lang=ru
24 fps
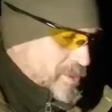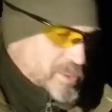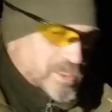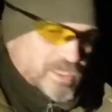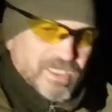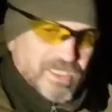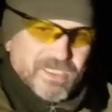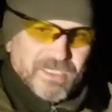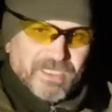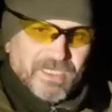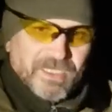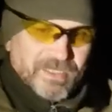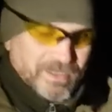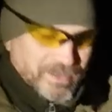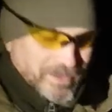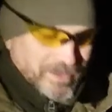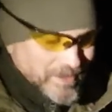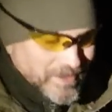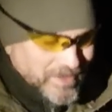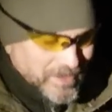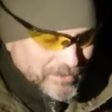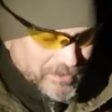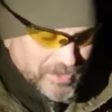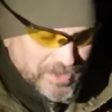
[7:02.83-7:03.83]
если, как,
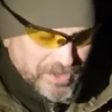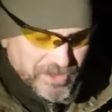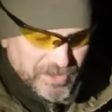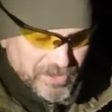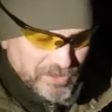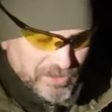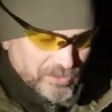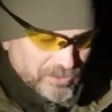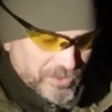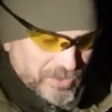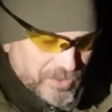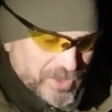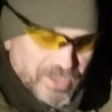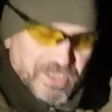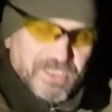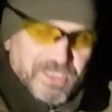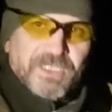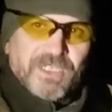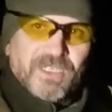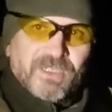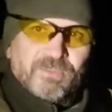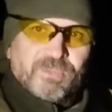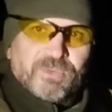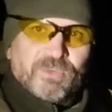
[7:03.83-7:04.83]
если вы тренируете
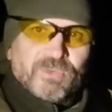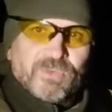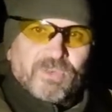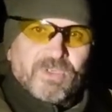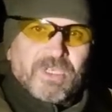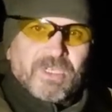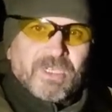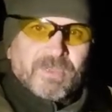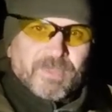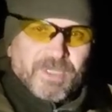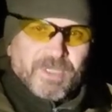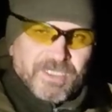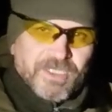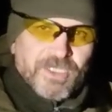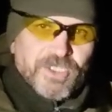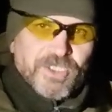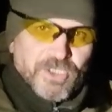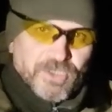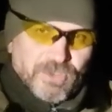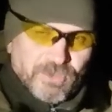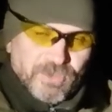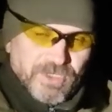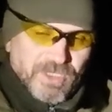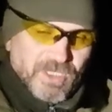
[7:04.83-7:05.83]
стрельбу,
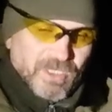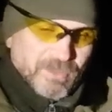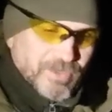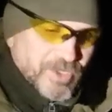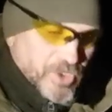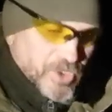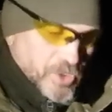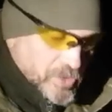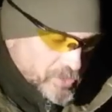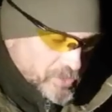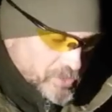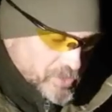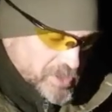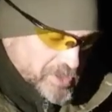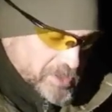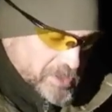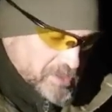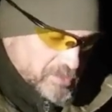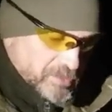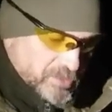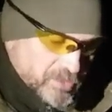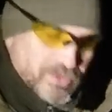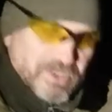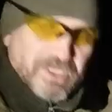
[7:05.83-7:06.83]
практическую динамическую
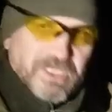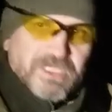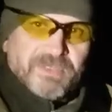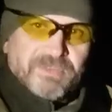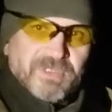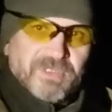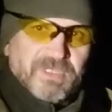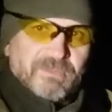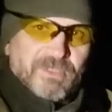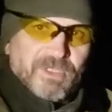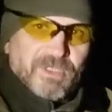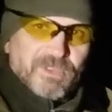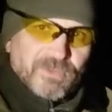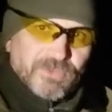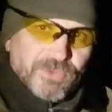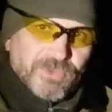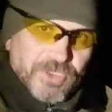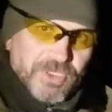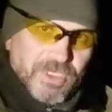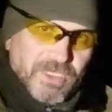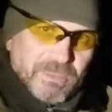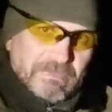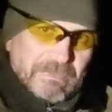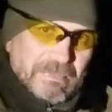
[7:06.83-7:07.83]
стрельбу со своим
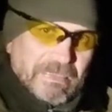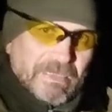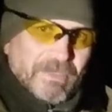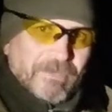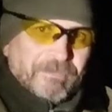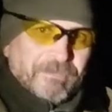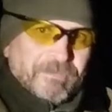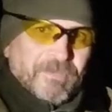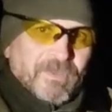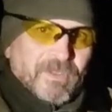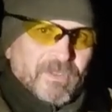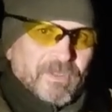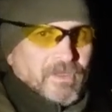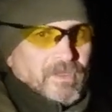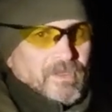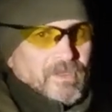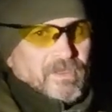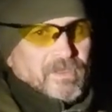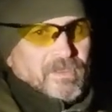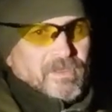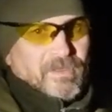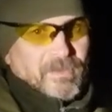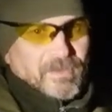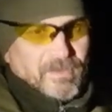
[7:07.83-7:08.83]
оружием,
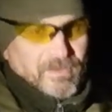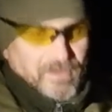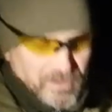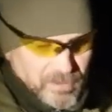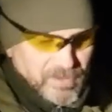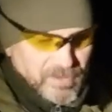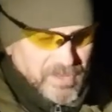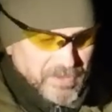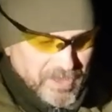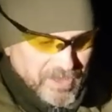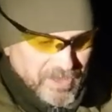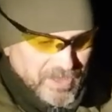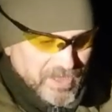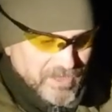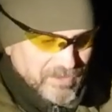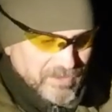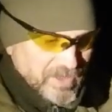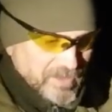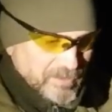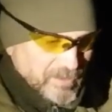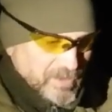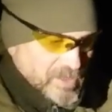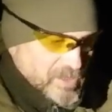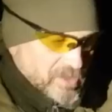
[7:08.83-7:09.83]
светлое
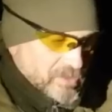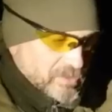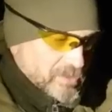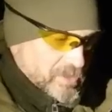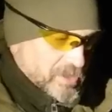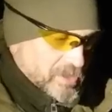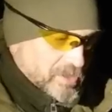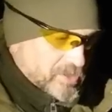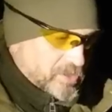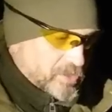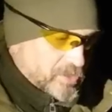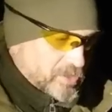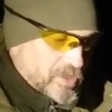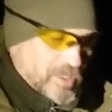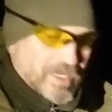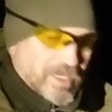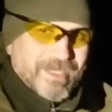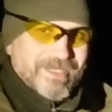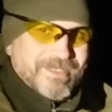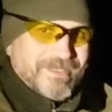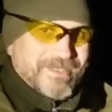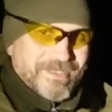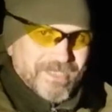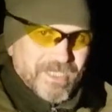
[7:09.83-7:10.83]
время суток, то
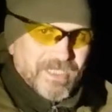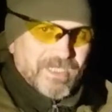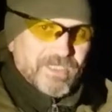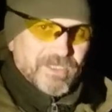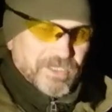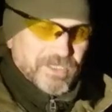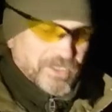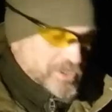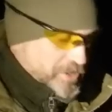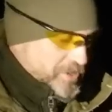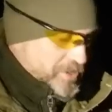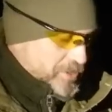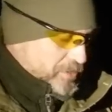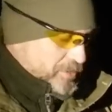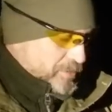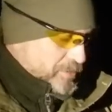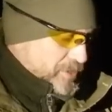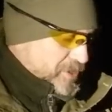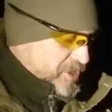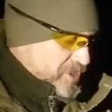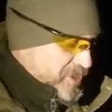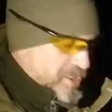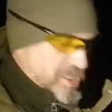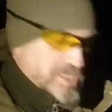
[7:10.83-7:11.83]
отдельных
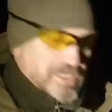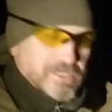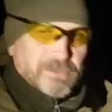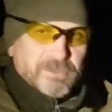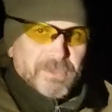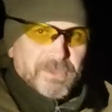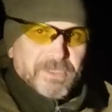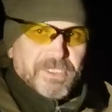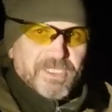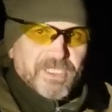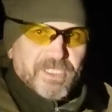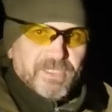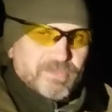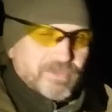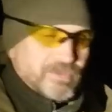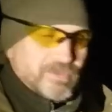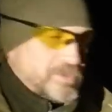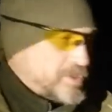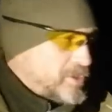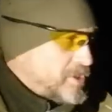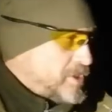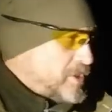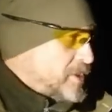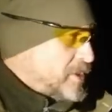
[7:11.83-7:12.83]
тренировок, естественно,
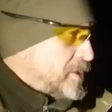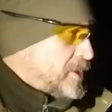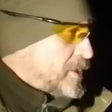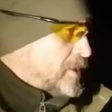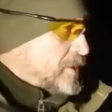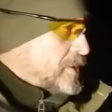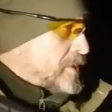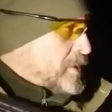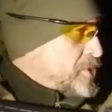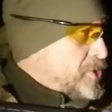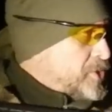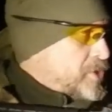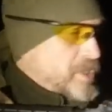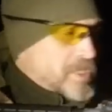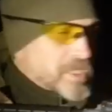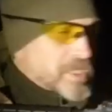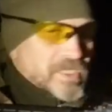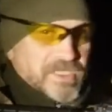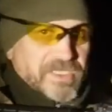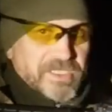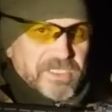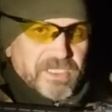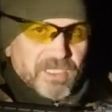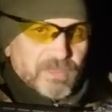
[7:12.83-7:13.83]
требуют и ночные
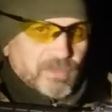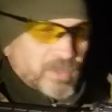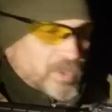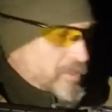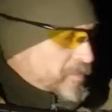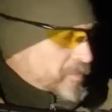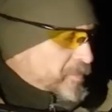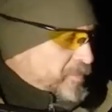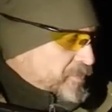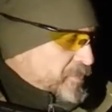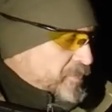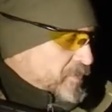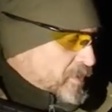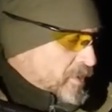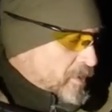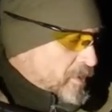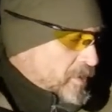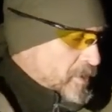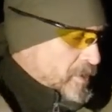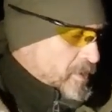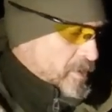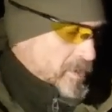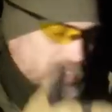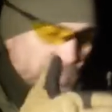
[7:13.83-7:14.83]
стрельбы.
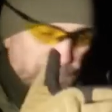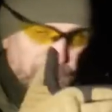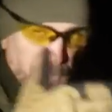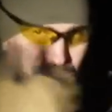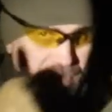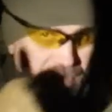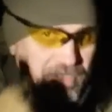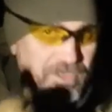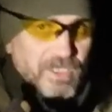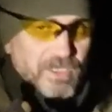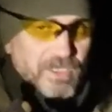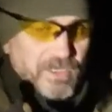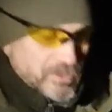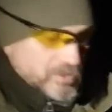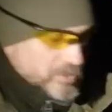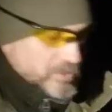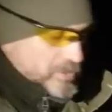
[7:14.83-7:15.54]
Дополнительный